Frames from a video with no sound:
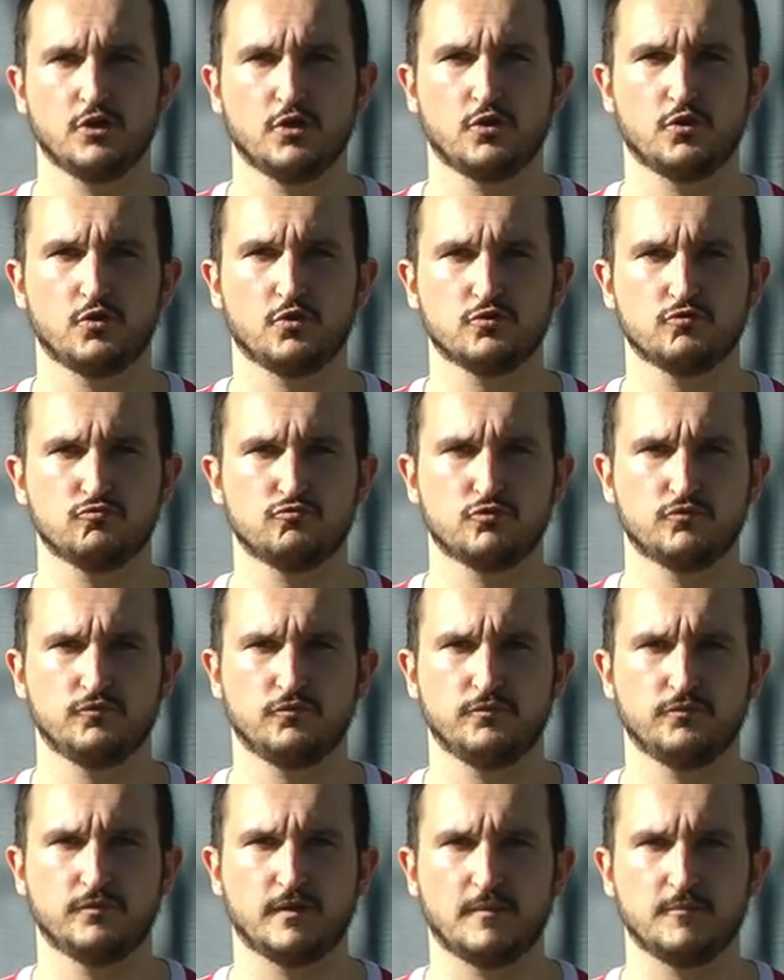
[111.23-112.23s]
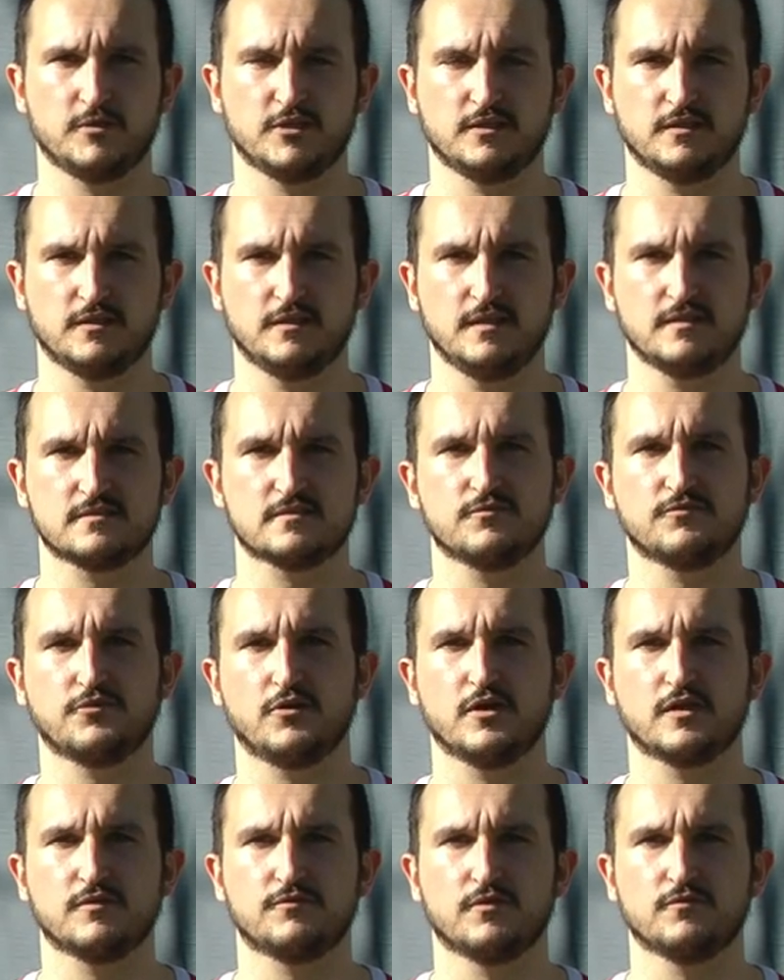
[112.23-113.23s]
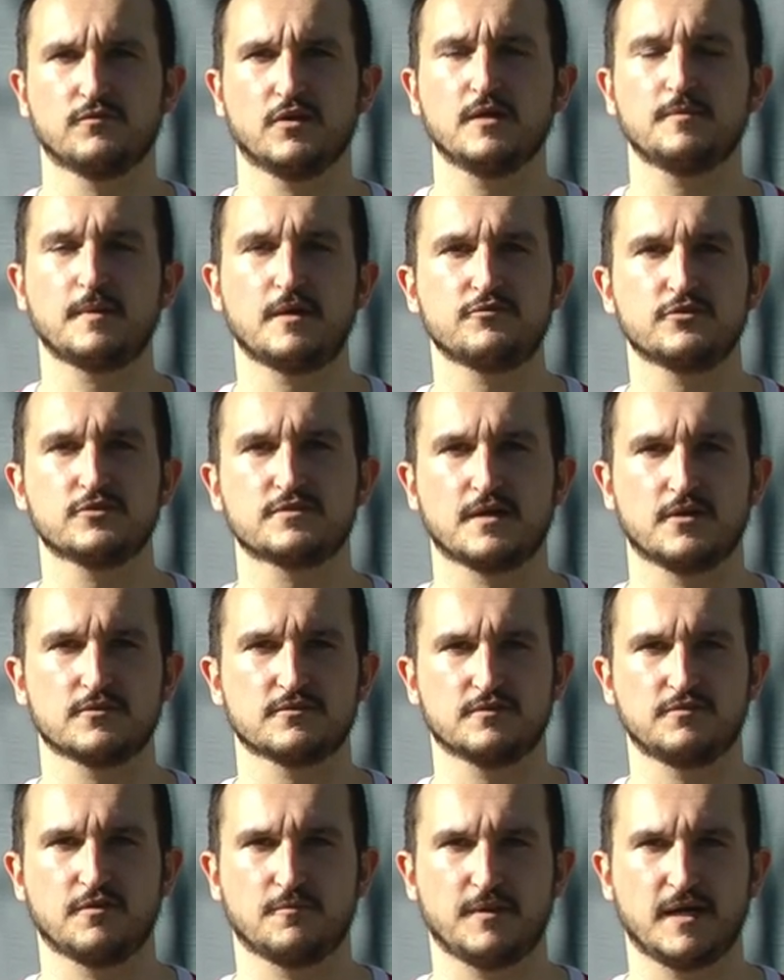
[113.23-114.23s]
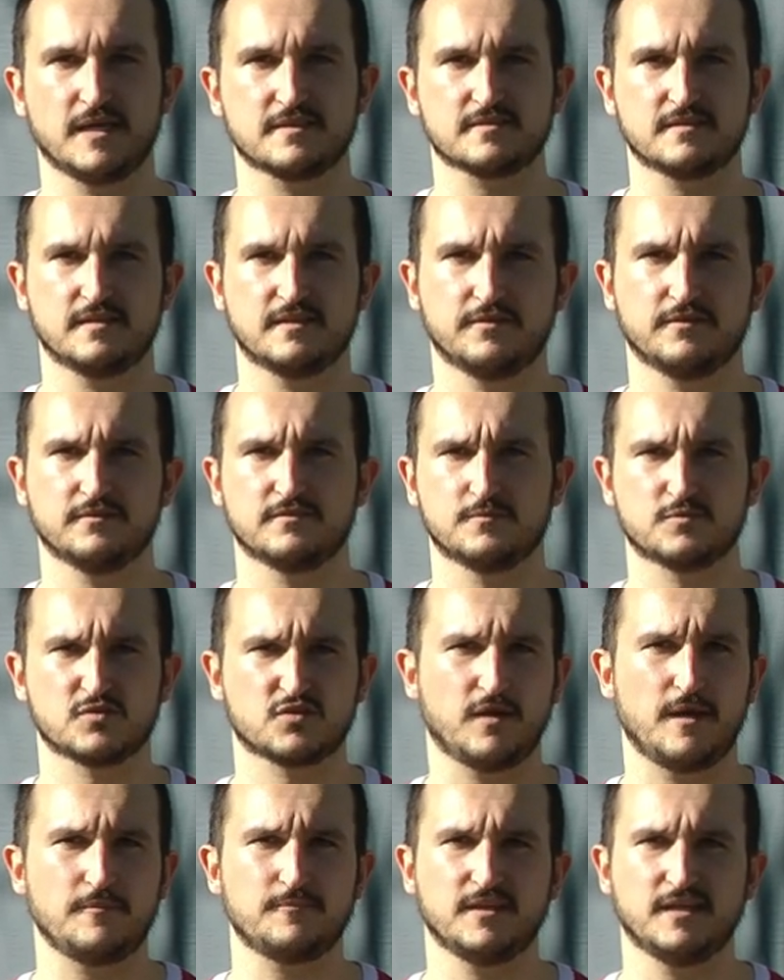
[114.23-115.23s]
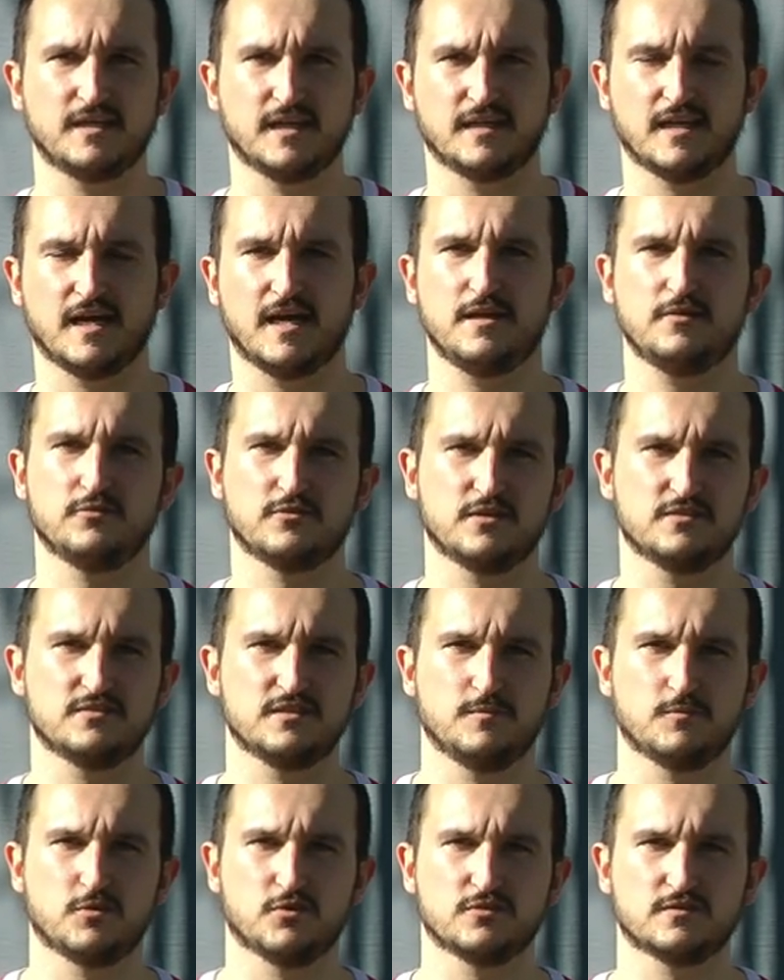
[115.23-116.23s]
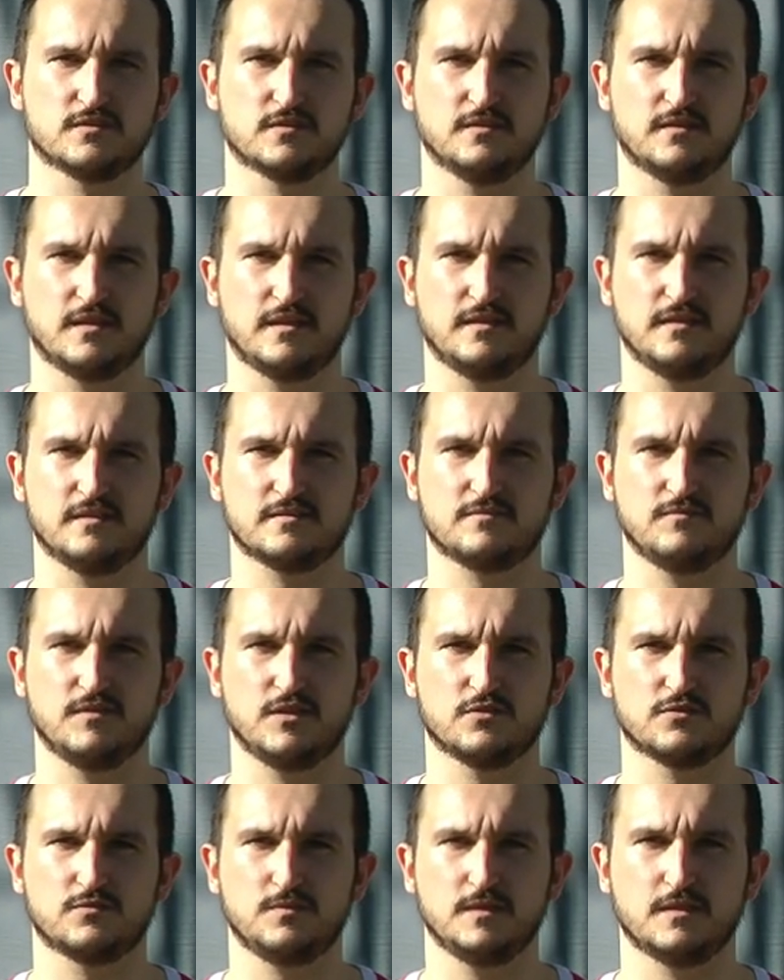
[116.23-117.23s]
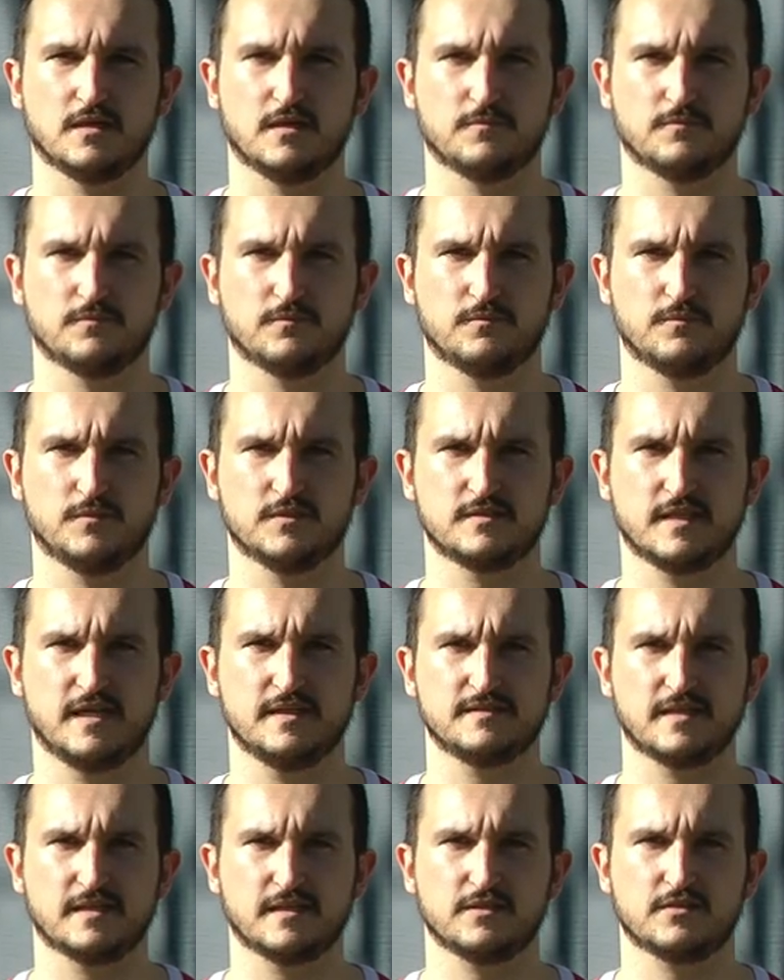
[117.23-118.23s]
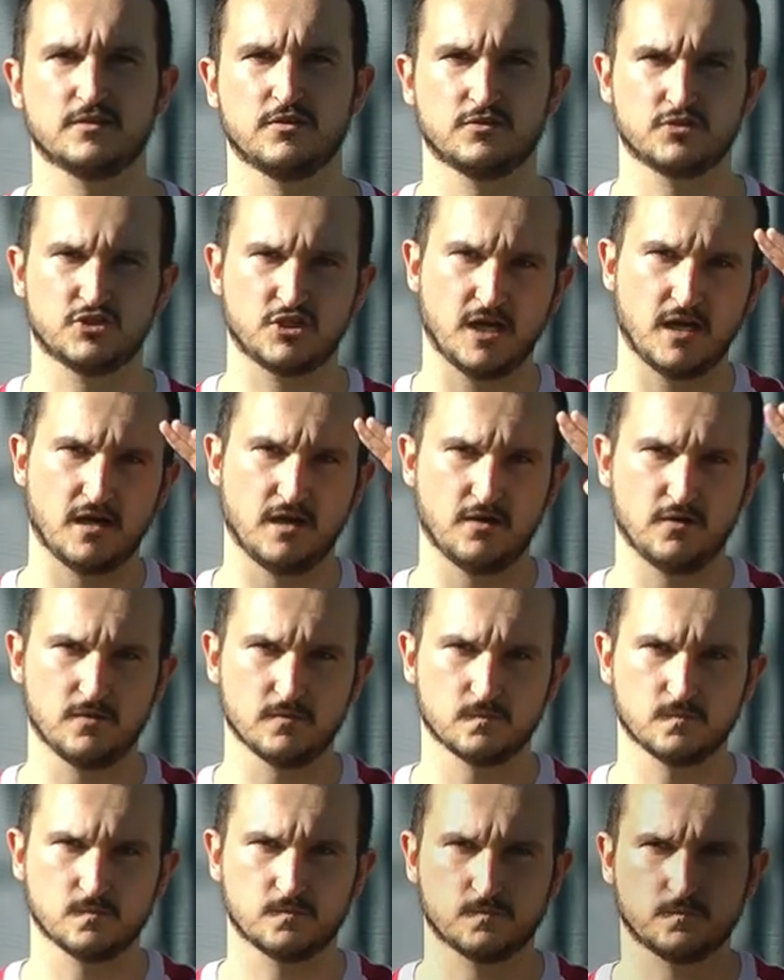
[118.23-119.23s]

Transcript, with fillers: Und damit ihr die nächste Folge von Volleyball für zu Hause nicht verpasst, subscribe den Kanal und dann sehen wir uns in den nächsten Videos wieder. Bis dahin sage ich ciao.